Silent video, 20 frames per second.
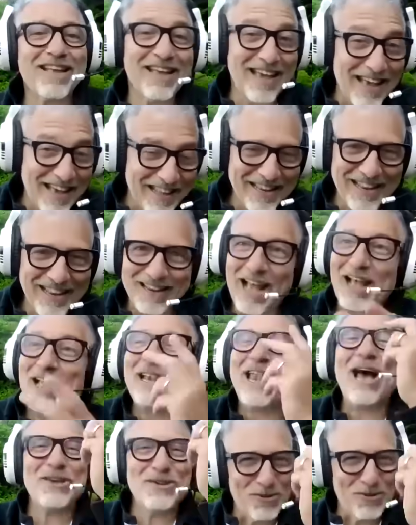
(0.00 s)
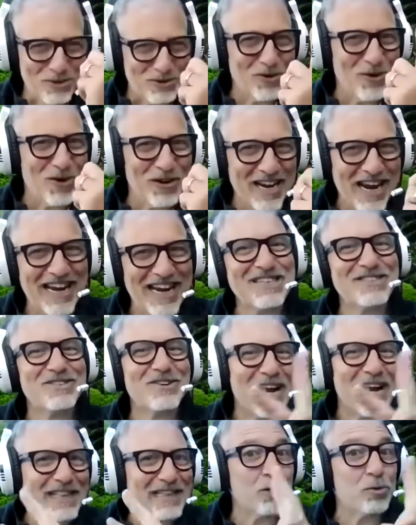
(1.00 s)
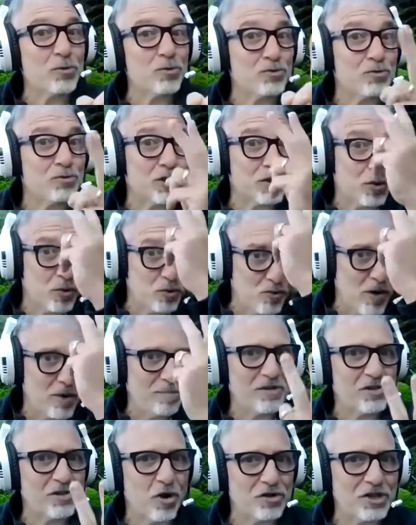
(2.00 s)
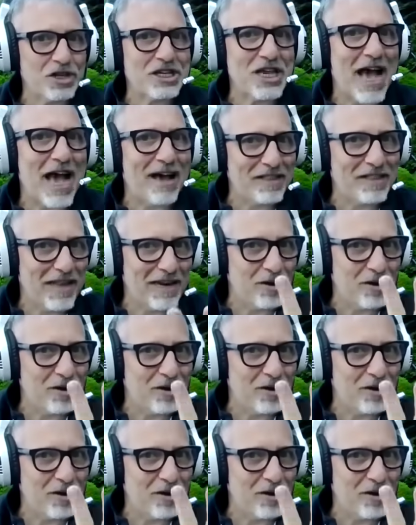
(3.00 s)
eh, eh l'aiutone nella giornata in cui eh, succedono due episodi chiave